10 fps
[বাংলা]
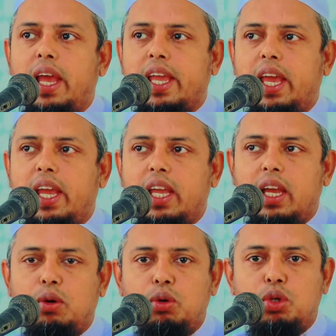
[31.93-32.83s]
একে
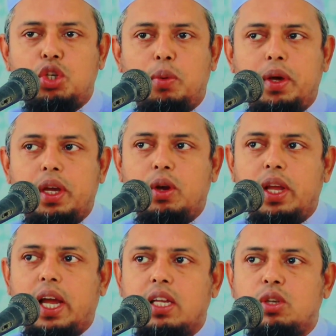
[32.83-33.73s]
একে কোনো সময়
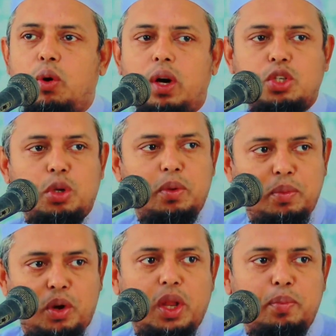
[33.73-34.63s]
এগুলি কাজ হওয়ার
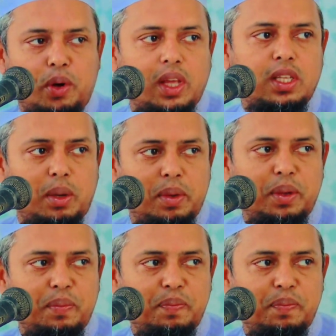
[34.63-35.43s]
সময় মনে পড়ে যাবে